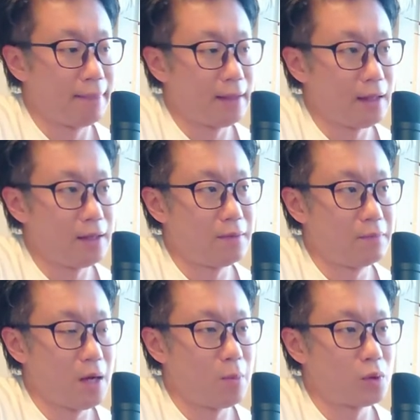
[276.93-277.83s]
で、
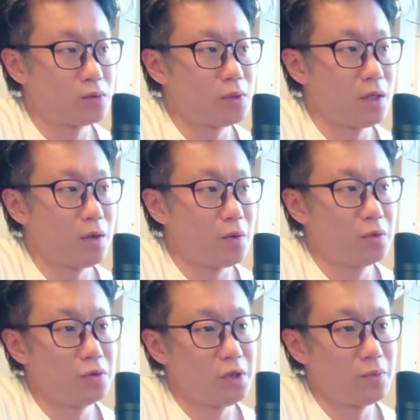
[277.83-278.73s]
まあ僕は
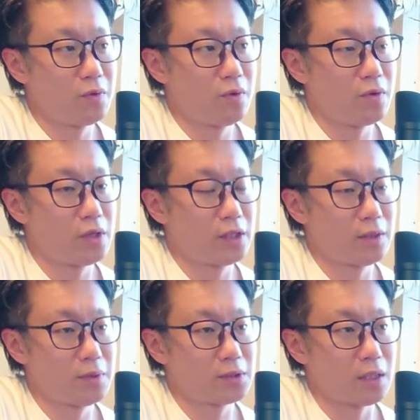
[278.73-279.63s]
踊りもやっ
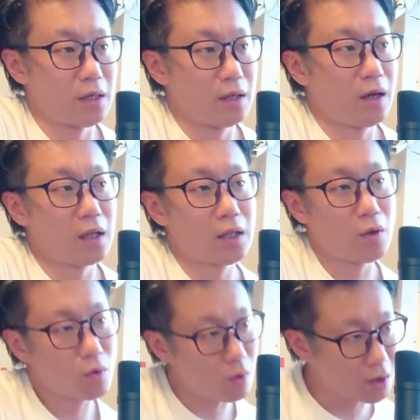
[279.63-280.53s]
てますから、体
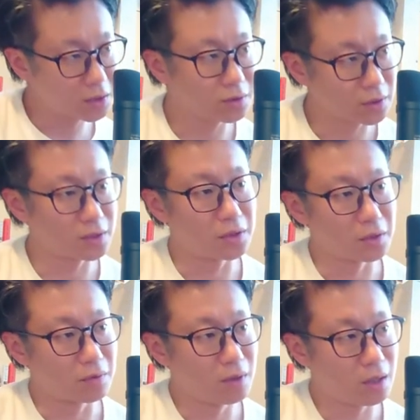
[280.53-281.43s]
を動かす時って
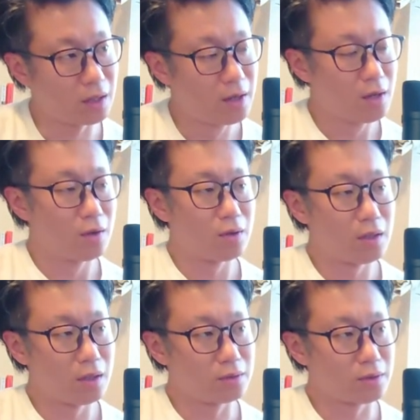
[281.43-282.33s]
いうのは、
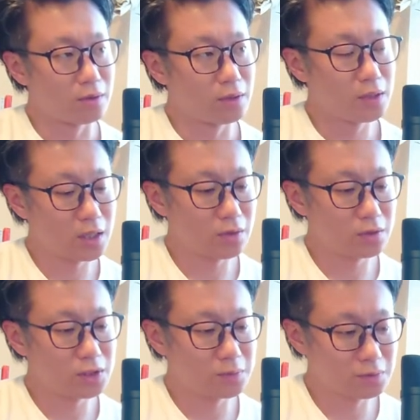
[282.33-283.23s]
あの、意外
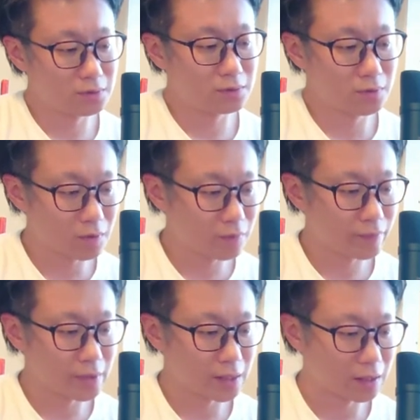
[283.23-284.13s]
と自分の
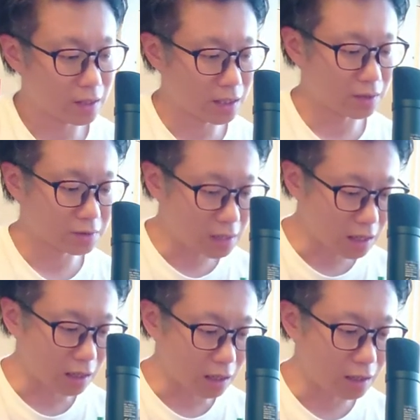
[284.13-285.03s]
体の
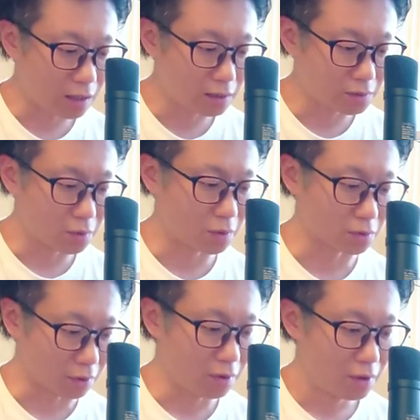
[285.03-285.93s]
中のこ
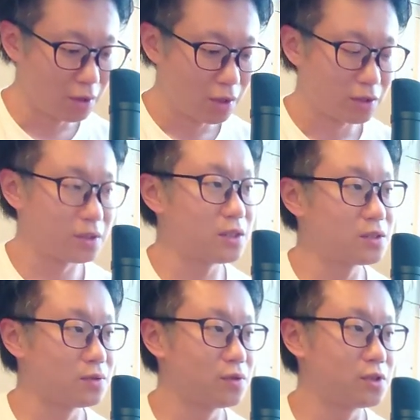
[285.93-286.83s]
と、に
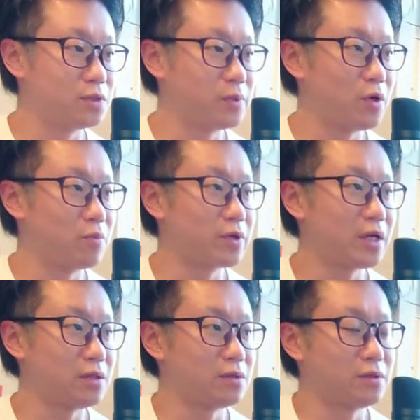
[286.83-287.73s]
すごく目を向
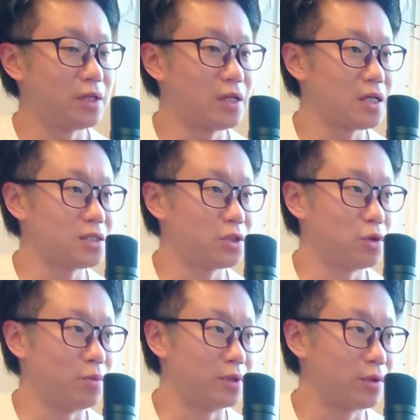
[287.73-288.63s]
けるって大事だ
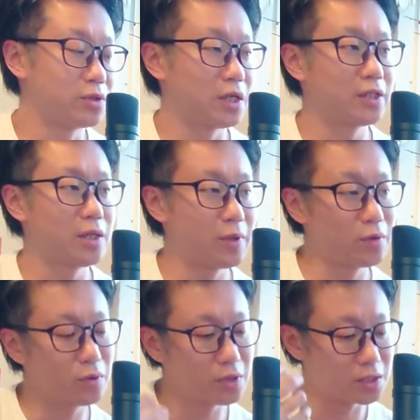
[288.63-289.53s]
と思うんで、こ当たり前
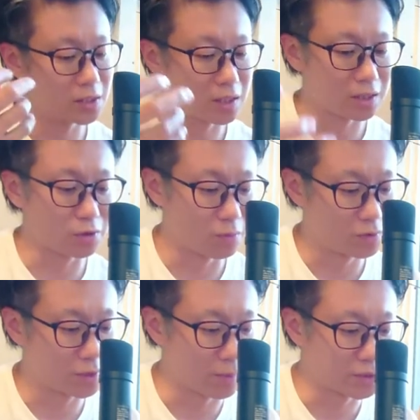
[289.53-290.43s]
のことなんじゃないかと
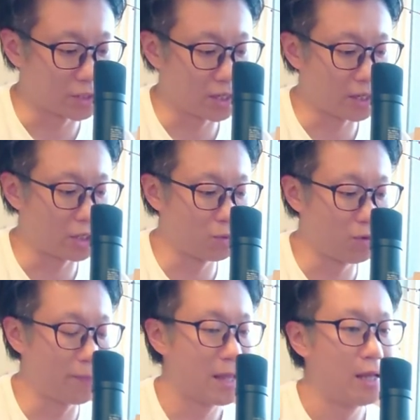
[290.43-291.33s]
思うかもしれないけど
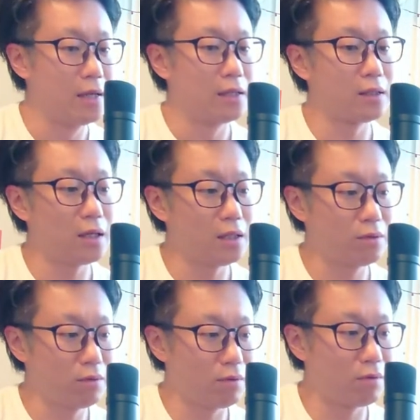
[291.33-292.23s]
も、意外
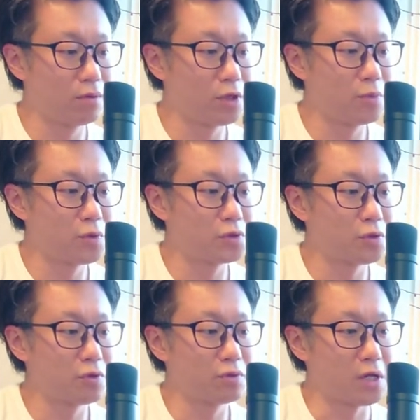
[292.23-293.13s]
と踊りも
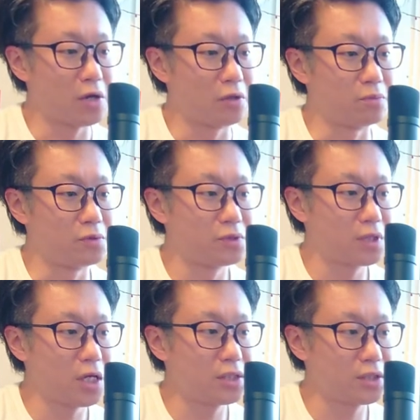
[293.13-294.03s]
そういうことやるの
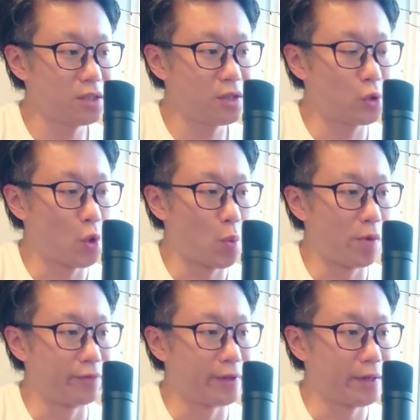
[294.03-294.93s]
難しいと
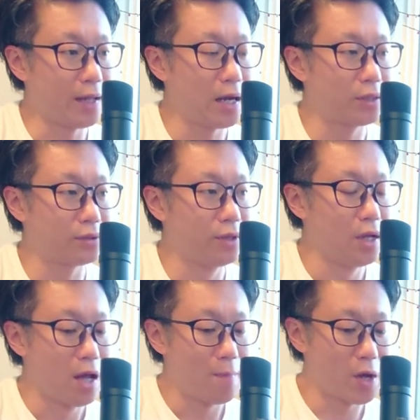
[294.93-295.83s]
思うんだよね。あの、
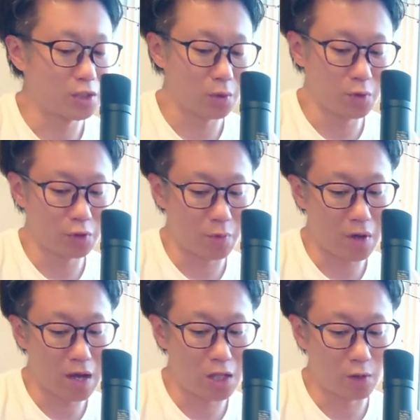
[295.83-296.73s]
まあそもそ
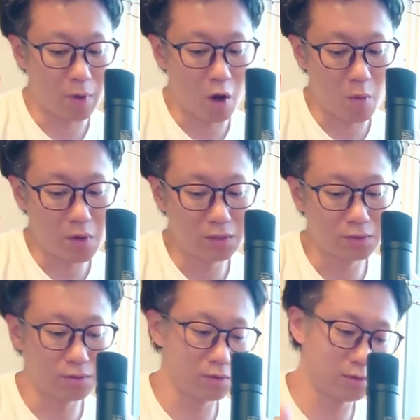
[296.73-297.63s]
もがあの
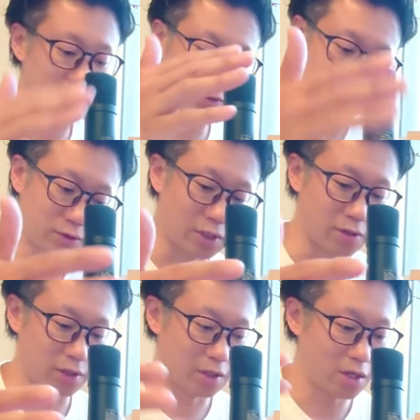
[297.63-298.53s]
パフォーマンスをするって
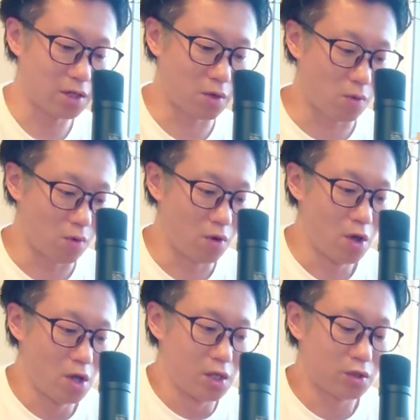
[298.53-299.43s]
いうね、何かこ
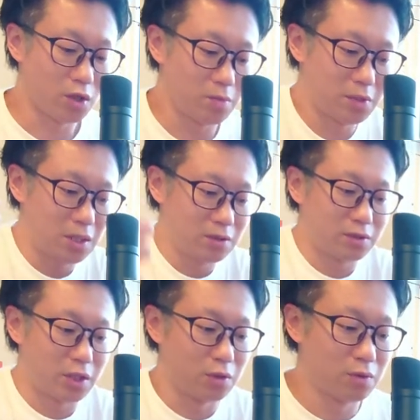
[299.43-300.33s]
う、人に見せ
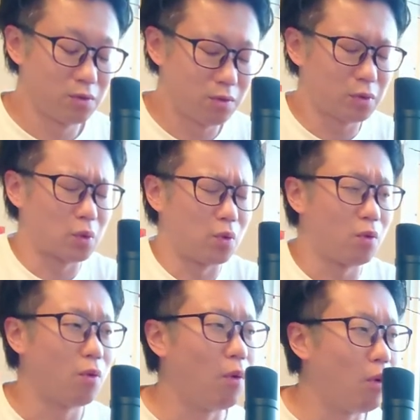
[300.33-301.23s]
るっていうこと
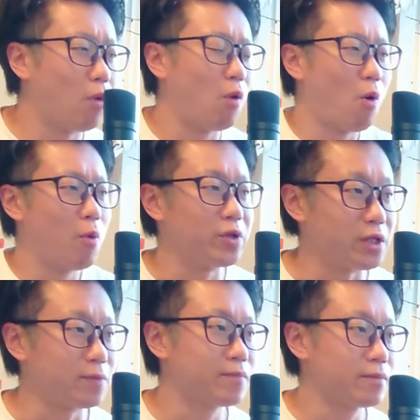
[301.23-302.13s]
を主
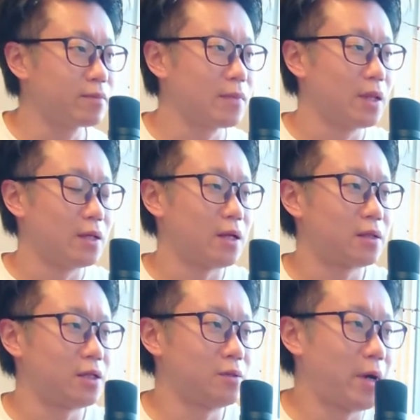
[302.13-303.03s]
に
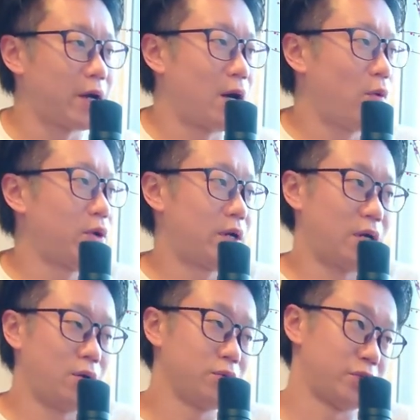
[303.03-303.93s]
やってる場合が多いか